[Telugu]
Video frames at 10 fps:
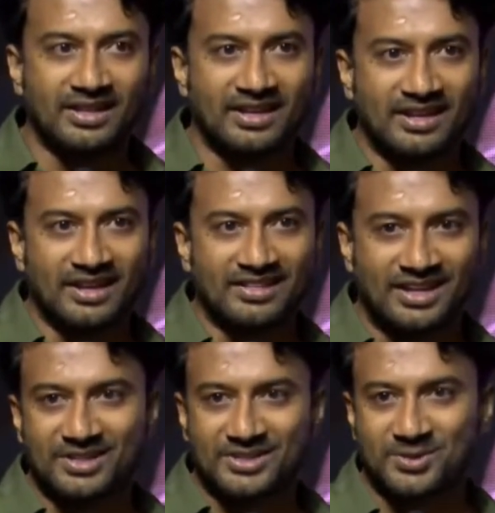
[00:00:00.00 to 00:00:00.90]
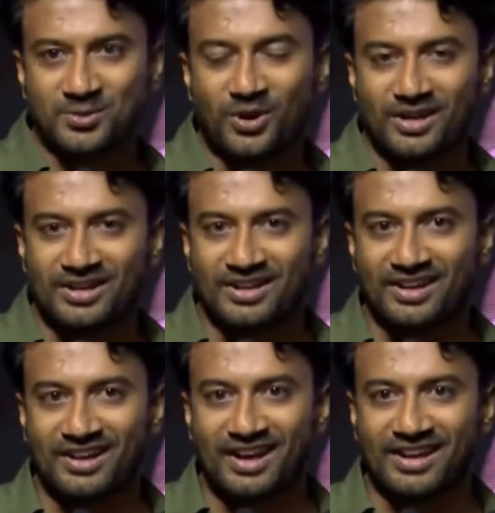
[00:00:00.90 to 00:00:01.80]
ఐ థింక్ దట్ ఈస్ వాట్
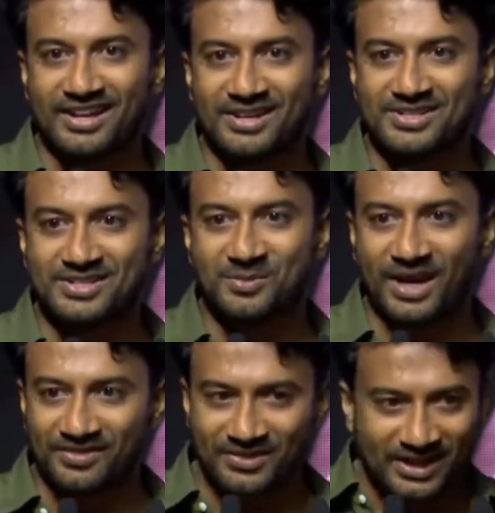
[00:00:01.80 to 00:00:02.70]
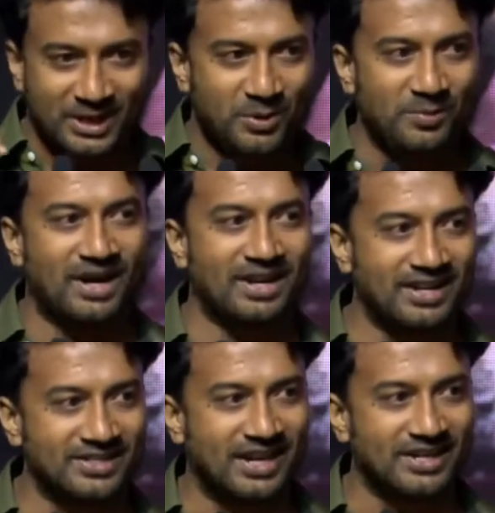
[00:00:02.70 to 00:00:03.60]
అన్నయ్య మన మనందరికీ ఇప్పుడు
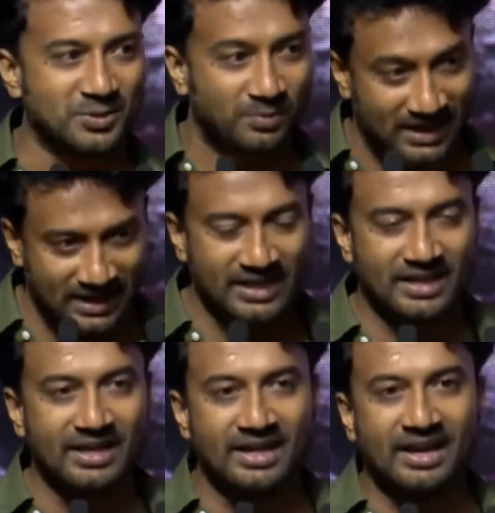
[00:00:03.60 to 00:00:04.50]
మాట్లాడే ఛాన్స్ మళ్ళీ